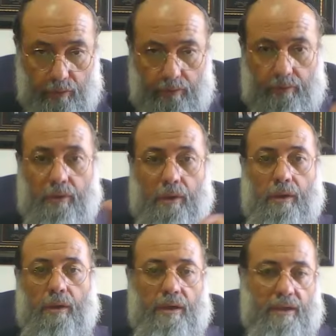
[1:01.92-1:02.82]
nom
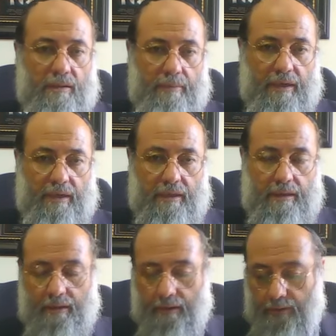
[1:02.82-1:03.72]
qui est marqué
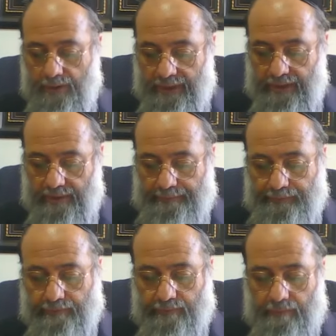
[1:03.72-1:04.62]
dans le guet.
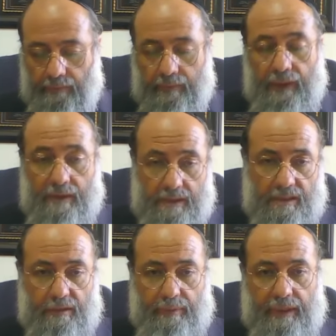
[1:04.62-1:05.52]
Ça, c'est
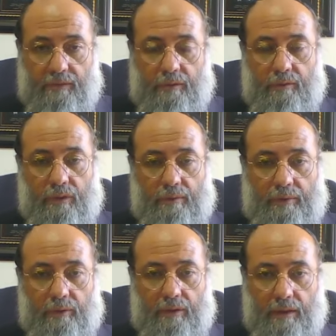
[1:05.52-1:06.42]
l'explication de
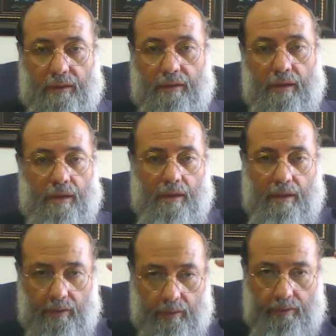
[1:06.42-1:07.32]
Rabbi Yochanan.
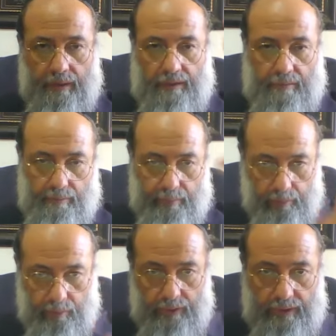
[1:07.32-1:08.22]
Une date pour
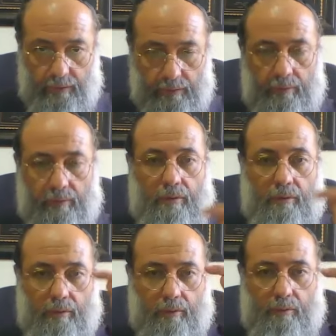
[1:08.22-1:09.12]
tous les noms
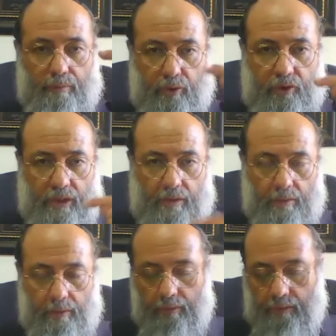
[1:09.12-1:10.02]
ou pour chaque
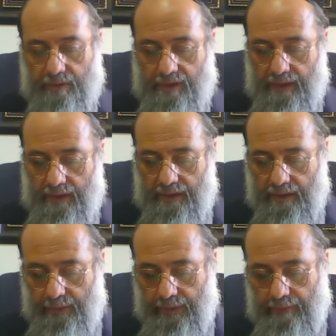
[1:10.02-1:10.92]
nom, sa date
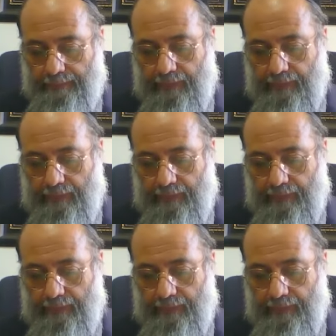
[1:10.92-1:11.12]
à lui.